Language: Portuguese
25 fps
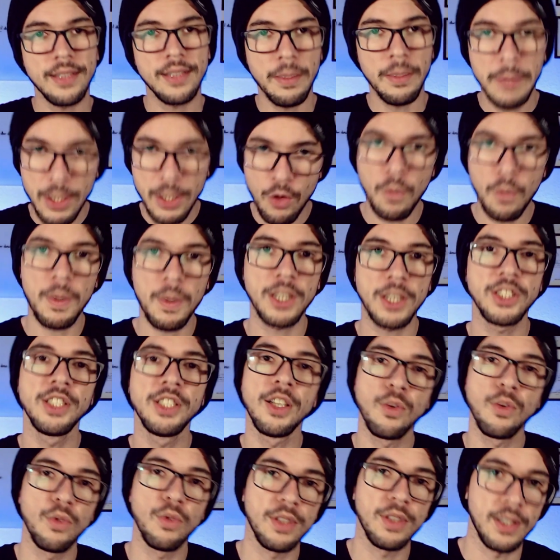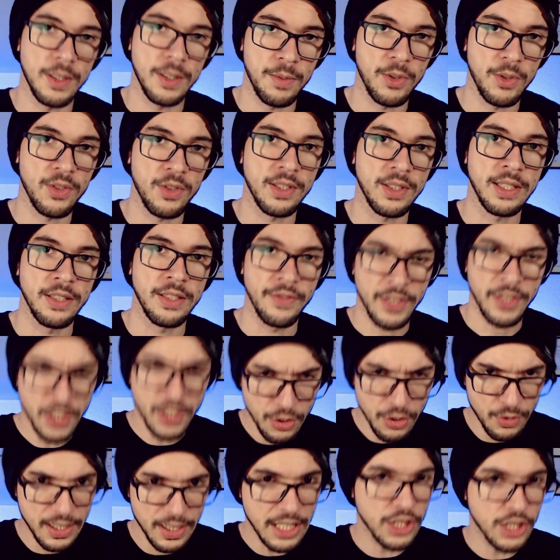Também compartilha com outras pessoas esse
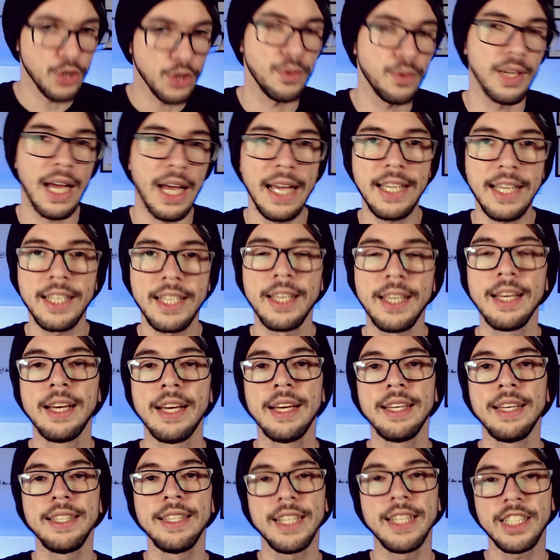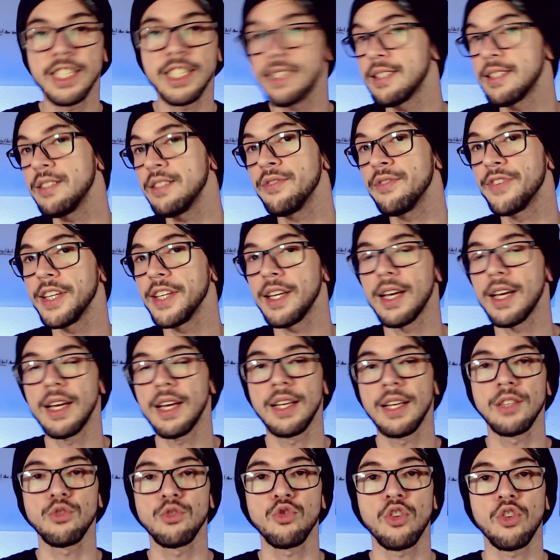vídeo, deixa o like e a gente se vê
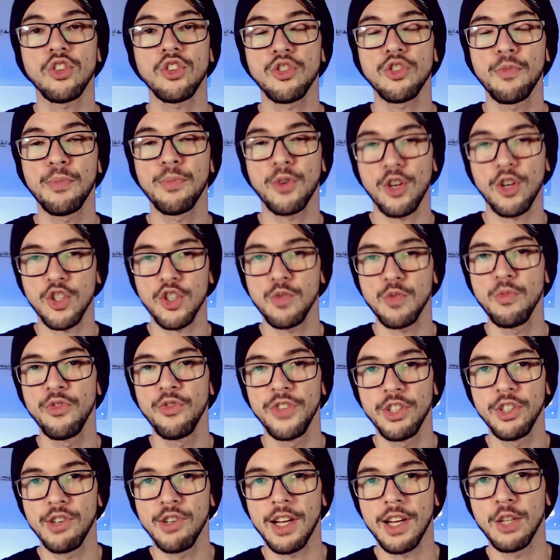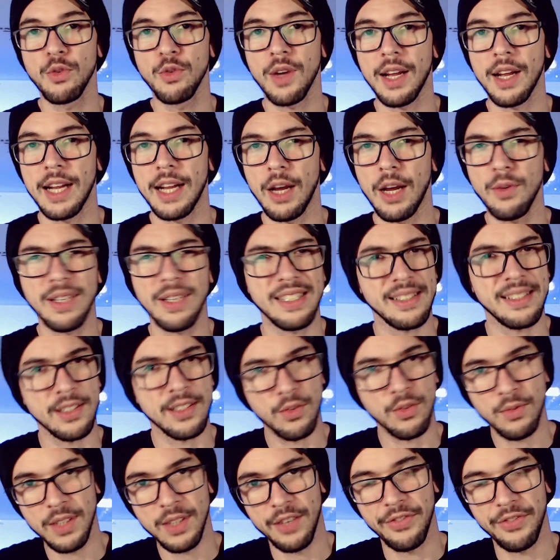no nosso próximo vídeo aqui do canal. Nessa
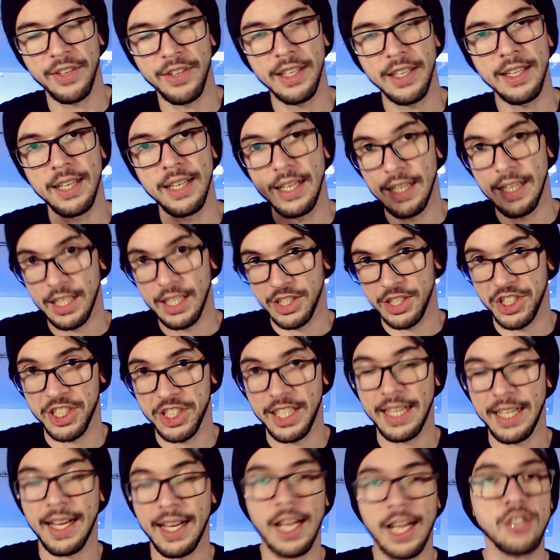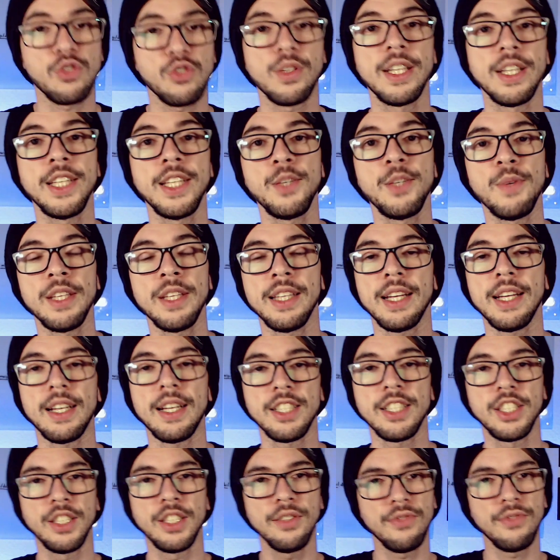segunda-feira a gente tem caso clínico
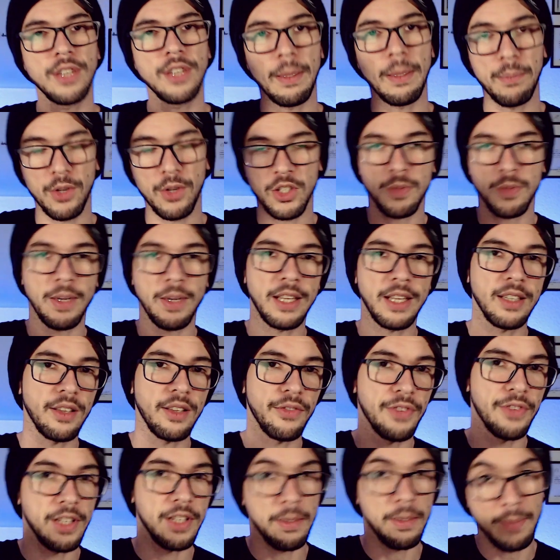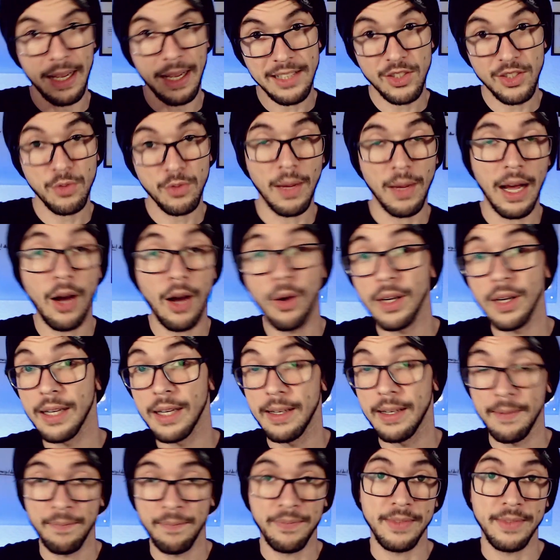interativo, na próxima quinta-feira mais uma
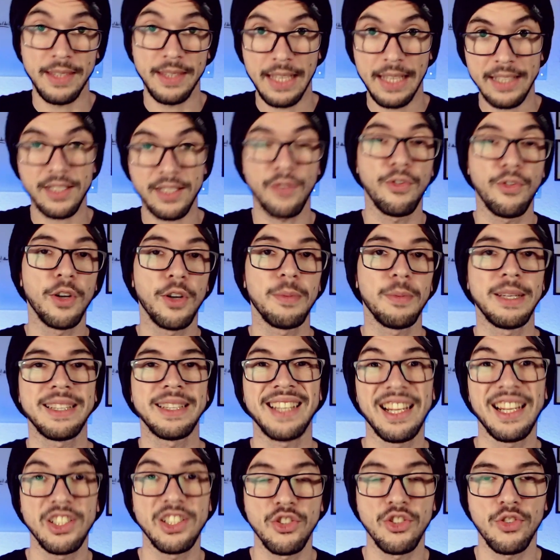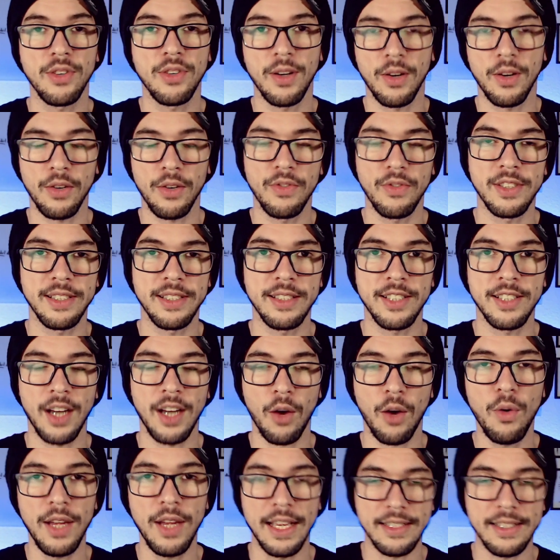aula dessa forma tradicional que vocês já
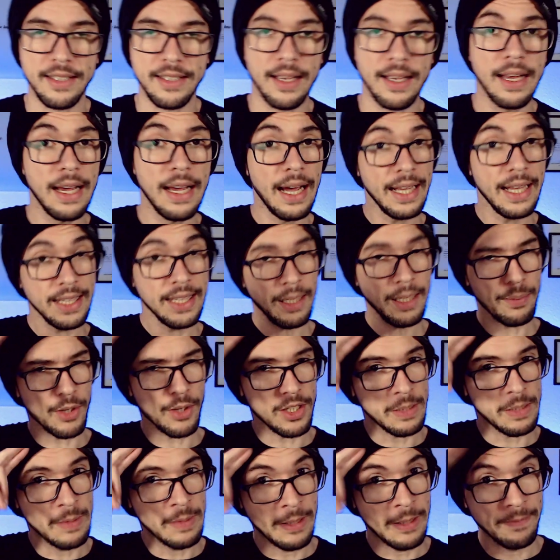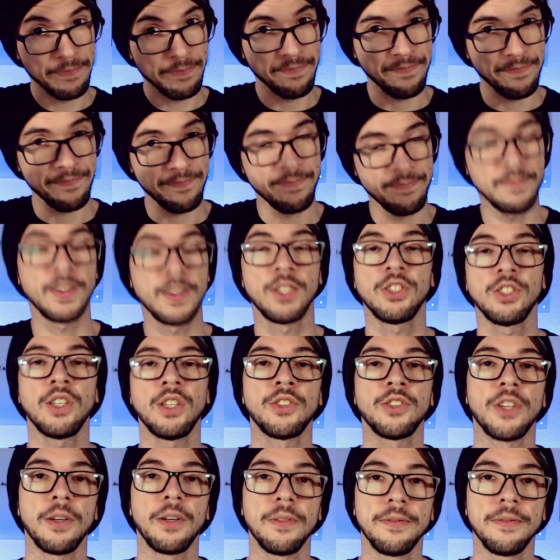conhecem. Até a próxima, tchau,
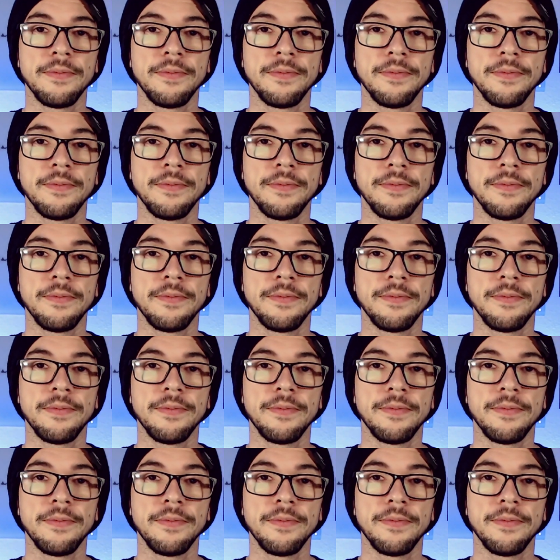tchau!